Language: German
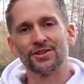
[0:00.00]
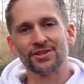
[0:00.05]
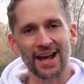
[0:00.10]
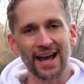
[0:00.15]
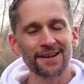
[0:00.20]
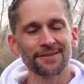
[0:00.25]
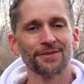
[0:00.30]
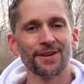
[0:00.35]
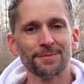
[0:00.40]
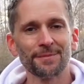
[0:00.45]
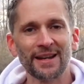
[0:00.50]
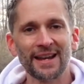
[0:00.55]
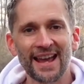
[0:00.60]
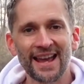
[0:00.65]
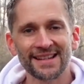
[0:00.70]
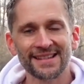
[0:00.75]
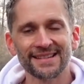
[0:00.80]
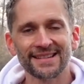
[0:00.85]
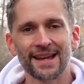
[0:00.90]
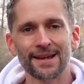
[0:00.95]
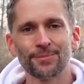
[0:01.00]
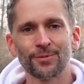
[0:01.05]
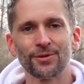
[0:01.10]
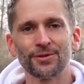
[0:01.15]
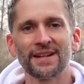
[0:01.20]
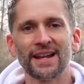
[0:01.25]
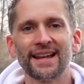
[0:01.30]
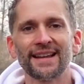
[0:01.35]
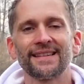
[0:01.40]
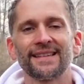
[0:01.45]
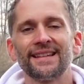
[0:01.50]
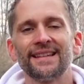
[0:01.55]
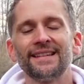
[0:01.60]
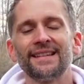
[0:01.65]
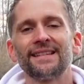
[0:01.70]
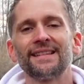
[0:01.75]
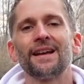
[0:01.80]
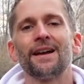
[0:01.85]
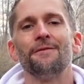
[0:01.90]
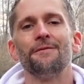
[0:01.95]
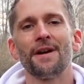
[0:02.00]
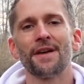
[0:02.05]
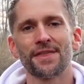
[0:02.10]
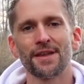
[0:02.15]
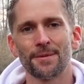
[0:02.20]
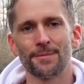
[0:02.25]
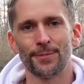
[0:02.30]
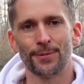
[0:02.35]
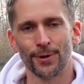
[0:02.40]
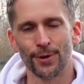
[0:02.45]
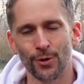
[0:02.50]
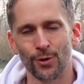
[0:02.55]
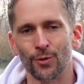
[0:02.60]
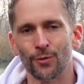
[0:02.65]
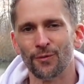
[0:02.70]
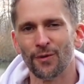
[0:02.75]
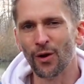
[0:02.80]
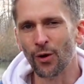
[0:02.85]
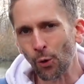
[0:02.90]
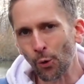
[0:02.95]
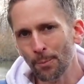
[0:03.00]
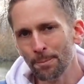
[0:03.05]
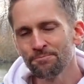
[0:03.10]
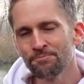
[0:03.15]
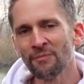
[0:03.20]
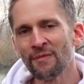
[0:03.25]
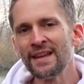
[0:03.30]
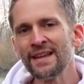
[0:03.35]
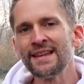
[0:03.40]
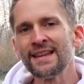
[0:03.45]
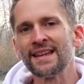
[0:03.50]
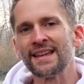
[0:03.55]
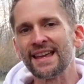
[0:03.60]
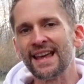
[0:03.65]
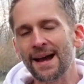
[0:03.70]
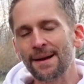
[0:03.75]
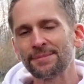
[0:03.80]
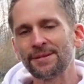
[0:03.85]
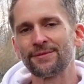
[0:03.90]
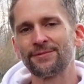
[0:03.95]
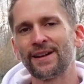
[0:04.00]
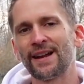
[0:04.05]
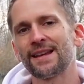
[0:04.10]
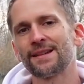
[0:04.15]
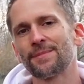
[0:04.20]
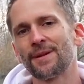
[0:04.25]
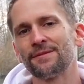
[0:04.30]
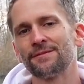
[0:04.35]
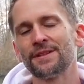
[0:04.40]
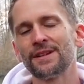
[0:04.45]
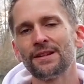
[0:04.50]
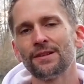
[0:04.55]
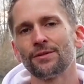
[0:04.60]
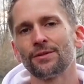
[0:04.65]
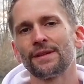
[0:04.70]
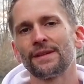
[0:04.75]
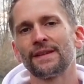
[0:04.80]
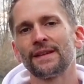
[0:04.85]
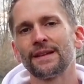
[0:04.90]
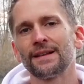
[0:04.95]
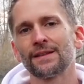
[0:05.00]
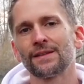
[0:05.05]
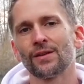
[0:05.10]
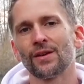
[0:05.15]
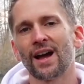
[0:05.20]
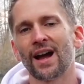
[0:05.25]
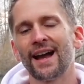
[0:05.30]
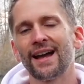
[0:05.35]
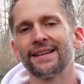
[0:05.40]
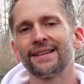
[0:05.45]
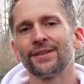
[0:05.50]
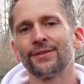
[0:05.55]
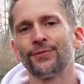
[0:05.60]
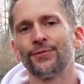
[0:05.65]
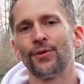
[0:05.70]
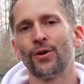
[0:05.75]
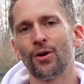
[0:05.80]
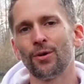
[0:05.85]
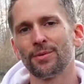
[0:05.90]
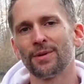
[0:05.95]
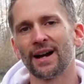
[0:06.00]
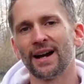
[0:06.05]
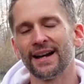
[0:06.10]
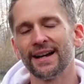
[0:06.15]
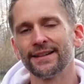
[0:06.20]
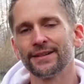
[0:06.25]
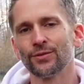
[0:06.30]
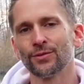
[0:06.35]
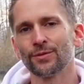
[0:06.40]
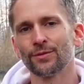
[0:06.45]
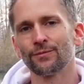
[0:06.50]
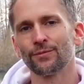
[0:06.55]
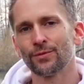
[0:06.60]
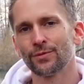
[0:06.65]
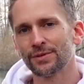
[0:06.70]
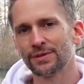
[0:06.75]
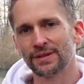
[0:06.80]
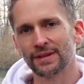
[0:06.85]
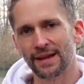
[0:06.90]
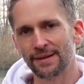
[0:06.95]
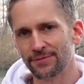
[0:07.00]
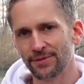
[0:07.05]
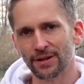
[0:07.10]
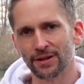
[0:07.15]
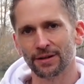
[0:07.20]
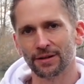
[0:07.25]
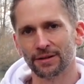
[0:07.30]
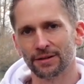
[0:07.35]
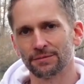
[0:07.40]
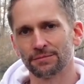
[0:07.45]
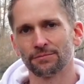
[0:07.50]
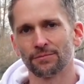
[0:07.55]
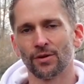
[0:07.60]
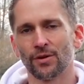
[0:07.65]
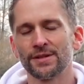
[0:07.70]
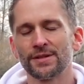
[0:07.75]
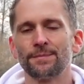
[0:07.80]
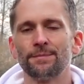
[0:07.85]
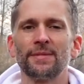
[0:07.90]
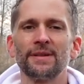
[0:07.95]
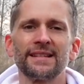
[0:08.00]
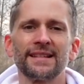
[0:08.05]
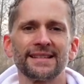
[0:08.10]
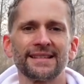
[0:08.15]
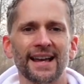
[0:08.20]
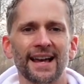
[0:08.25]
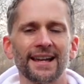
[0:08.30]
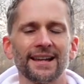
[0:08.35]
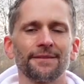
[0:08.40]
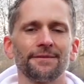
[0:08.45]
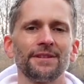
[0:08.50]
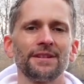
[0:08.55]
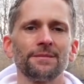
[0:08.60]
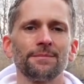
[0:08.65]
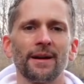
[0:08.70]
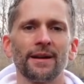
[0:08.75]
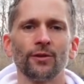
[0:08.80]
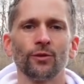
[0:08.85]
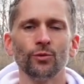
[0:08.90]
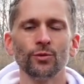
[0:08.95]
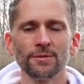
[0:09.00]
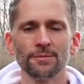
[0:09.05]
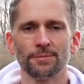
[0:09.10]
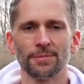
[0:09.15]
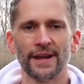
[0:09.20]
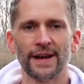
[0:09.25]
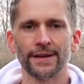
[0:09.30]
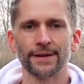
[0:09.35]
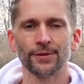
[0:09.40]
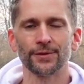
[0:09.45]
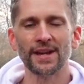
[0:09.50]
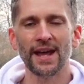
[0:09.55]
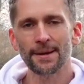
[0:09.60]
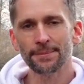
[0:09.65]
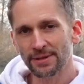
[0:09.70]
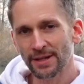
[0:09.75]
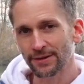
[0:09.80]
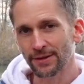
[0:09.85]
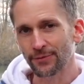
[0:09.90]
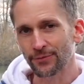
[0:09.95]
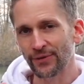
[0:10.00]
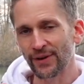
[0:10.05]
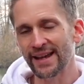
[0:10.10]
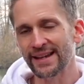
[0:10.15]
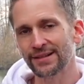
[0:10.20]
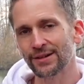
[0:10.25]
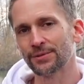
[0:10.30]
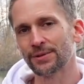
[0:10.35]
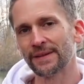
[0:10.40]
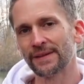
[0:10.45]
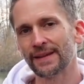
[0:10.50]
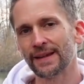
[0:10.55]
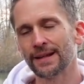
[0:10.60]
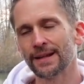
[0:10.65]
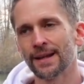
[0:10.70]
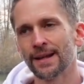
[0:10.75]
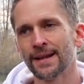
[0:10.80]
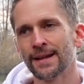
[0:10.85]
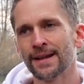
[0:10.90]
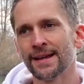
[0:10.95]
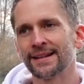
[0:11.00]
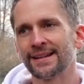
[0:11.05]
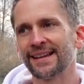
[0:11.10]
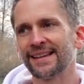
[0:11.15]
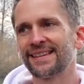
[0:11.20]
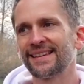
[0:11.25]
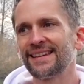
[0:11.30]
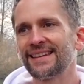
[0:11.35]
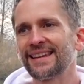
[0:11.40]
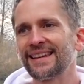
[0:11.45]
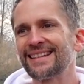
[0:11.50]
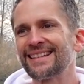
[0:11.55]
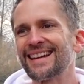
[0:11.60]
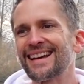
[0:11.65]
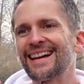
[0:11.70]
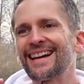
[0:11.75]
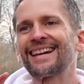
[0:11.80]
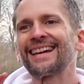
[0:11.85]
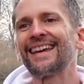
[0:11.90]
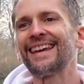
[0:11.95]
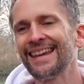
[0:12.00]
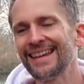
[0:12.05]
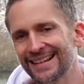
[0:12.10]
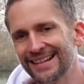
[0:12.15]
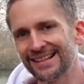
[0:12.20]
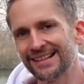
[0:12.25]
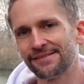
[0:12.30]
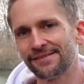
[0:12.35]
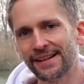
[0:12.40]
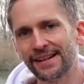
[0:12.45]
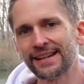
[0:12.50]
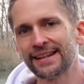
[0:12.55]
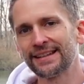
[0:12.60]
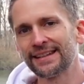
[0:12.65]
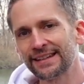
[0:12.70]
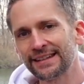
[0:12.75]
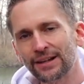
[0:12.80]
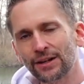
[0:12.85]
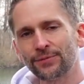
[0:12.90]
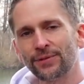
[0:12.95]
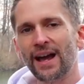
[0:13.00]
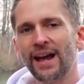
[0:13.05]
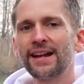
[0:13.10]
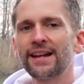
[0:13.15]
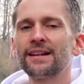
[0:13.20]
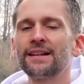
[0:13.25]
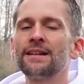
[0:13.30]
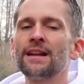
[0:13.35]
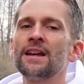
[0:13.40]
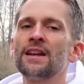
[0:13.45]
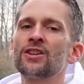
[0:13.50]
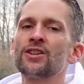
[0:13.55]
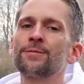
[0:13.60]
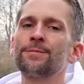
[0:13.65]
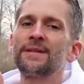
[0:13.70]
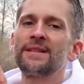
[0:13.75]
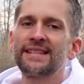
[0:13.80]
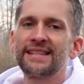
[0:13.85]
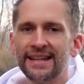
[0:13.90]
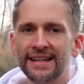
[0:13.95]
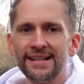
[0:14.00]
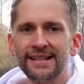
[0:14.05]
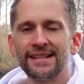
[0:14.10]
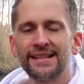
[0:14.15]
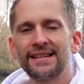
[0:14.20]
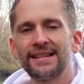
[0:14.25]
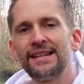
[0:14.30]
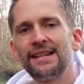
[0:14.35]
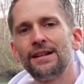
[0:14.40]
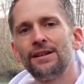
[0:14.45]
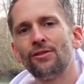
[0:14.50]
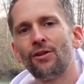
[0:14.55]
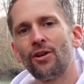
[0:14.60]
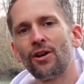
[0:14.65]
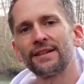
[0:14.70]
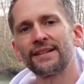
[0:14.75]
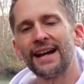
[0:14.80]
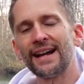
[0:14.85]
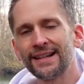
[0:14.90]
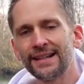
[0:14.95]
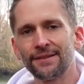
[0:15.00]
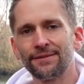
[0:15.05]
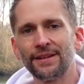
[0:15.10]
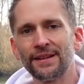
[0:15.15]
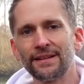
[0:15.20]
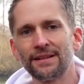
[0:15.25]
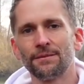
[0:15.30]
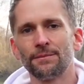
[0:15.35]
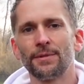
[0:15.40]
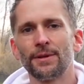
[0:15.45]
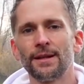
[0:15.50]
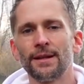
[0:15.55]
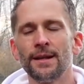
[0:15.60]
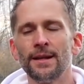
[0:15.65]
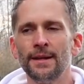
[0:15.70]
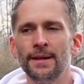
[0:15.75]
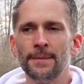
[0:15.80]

Starten wir mit der ersten App und das ist Weather Pro. Warum? Ihr habt ja vielleicht mein Video gesehen zur Reisevorbereitung, wo ich einfach euch ein bisschen zeige, wie ich meine Routen plane. Und da habt ihr vielleicht auch gesehen, dass ich in der Regel, wenn ich nicht auf einen speziellen Zielort angewiesen bin,